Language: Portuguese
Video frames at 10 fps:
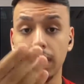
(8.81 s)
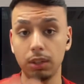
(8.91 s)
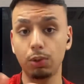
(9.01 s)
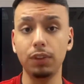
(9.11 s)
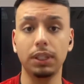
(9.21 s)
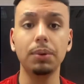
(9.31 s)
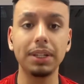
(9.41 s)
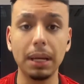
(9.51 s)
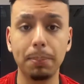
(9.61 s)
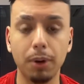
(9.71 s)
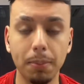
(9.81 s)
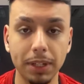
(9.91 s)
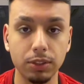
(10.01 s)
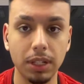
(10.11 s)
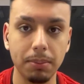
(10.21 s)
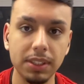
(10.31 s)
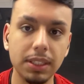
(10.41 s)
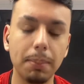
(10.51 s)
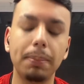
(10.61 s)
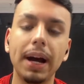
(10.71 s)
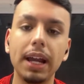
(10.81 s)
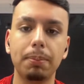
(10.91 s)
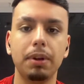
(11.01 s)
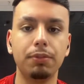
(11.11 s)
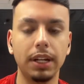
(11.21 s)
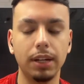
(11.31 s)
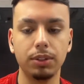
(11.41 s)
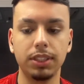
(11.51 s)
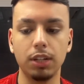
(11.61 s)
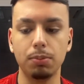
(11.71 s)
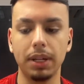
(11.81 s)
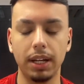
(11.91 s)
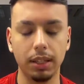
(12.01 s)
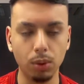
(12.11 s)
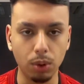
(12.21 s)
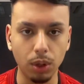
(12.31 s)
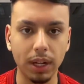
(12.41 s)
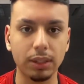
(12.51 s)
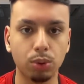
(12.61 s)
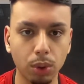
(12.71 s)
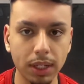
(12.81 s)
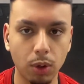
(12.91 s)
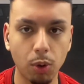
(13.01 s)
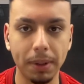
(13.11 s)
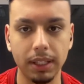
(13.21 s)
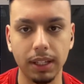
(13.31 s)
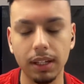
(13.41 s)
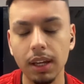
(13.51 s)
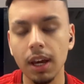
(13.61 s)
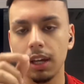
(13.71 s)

E o Vitão que na própria zona mista para para falar no estádio Beira-Rio, coloca toda a culpa dele.